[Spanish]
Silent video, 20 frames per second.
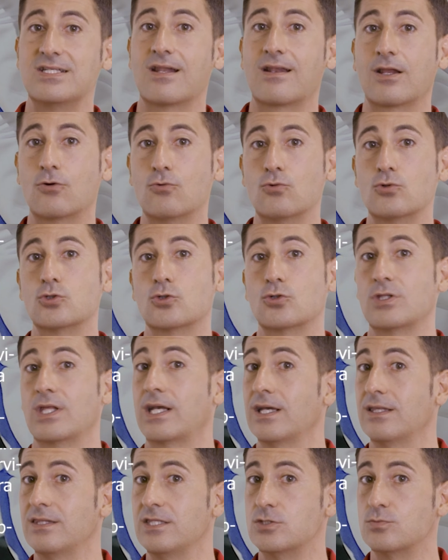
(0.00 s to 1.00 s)
y recursos de
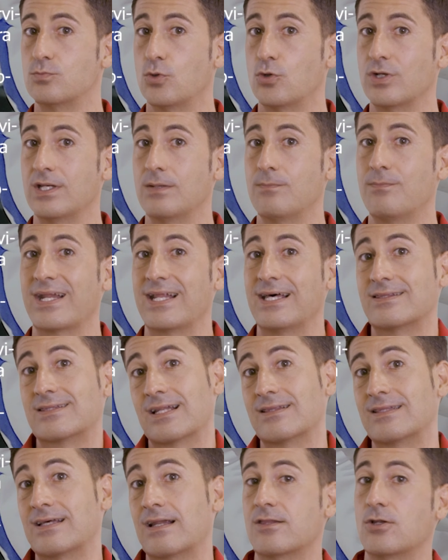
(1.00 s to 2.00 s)
que dispone para
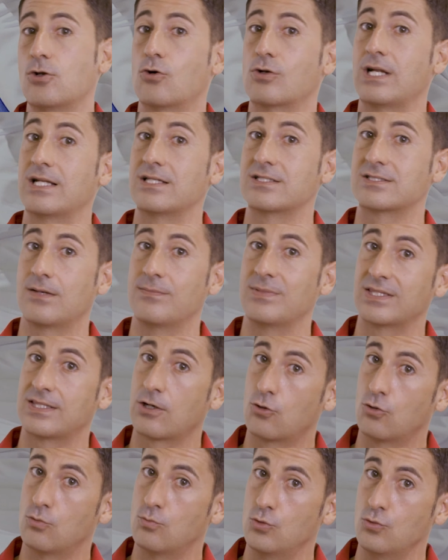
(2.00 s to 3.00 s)
tratar de lograr esa
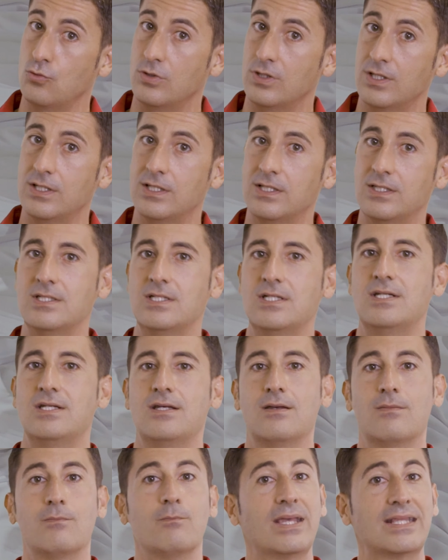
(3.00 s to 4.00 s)
meta común.
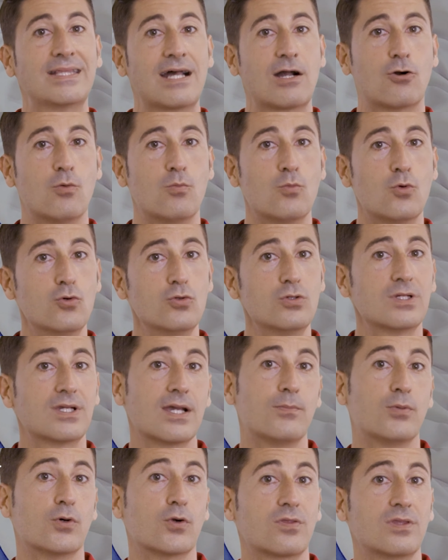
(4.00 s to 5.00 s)
Meta común
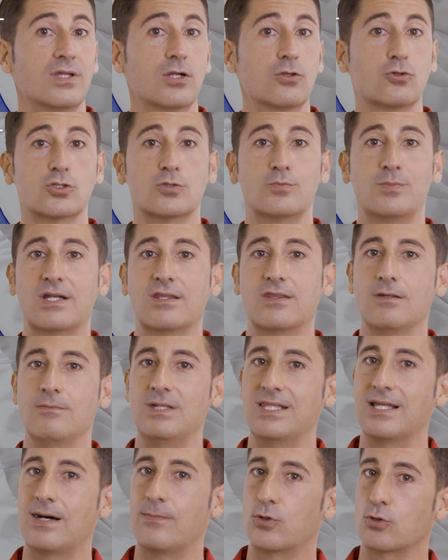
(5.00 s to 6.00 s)
que, por cierto, es
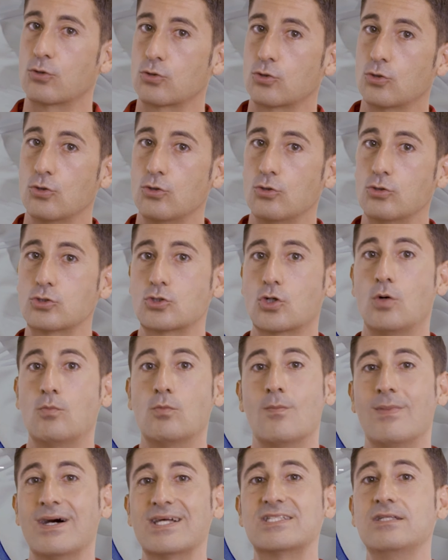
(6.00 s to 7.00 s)
percibida por todos
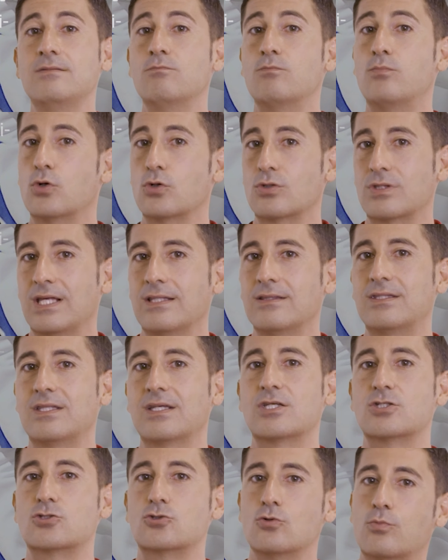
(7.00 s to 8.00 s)
como más importante
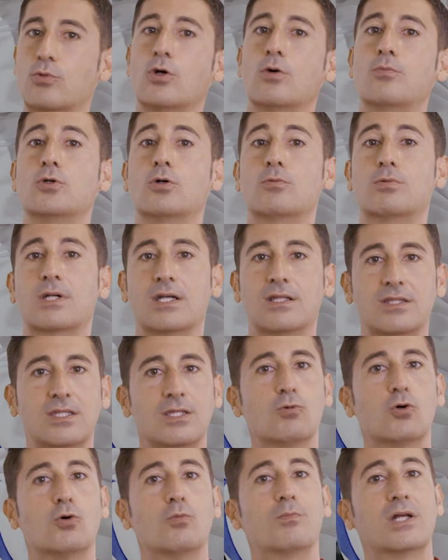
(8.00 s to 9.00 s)
que su propio
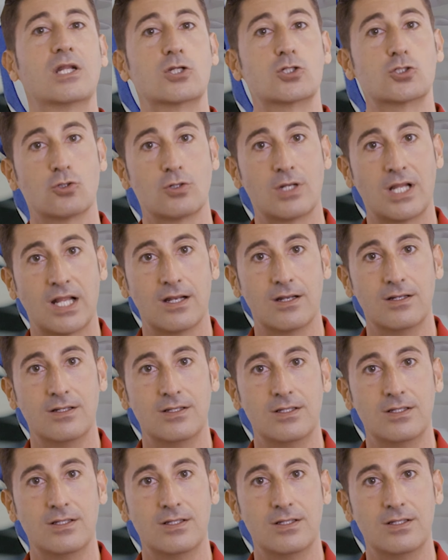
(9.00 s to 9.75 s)
objetivo personal.